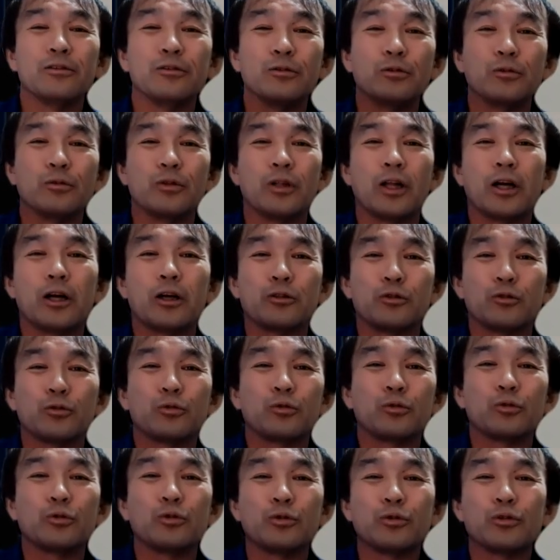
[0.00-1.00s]
いう、ちょっ
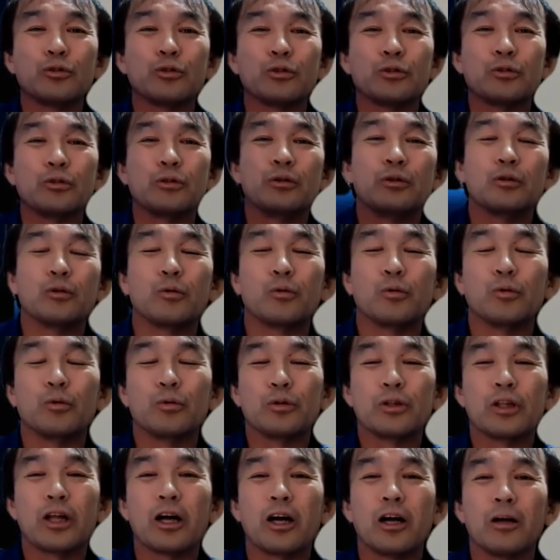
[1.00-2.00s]
とずつ
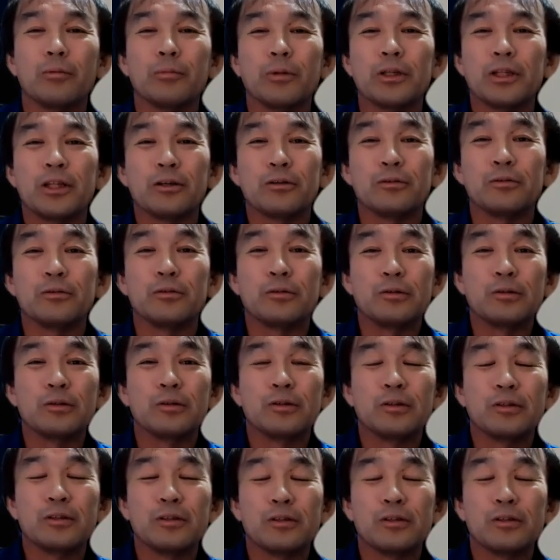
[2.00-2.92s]
高めていく、